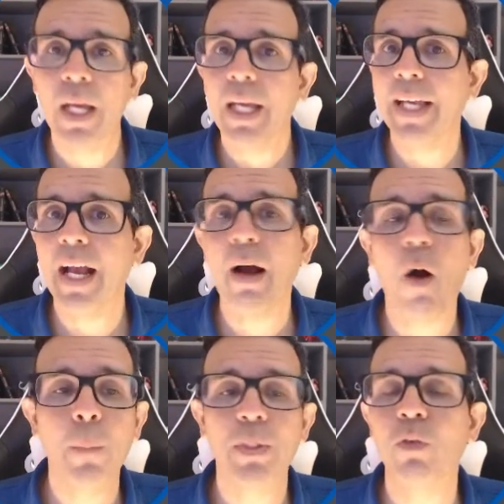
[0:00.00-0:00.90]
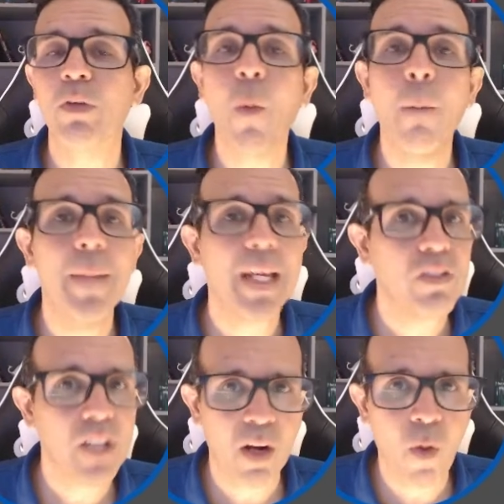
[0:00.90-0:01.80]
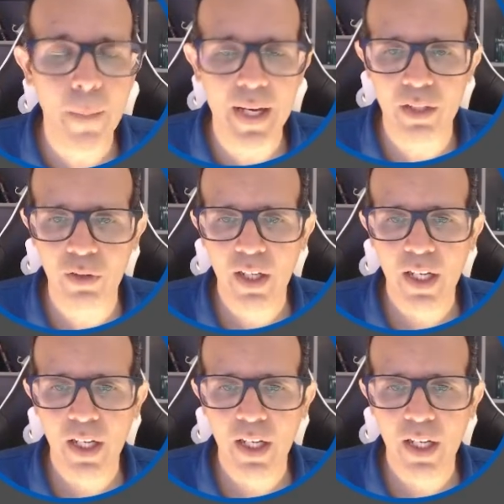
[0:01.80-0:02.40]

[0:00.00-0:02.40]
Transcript: e é a opção que eu menos recomendo.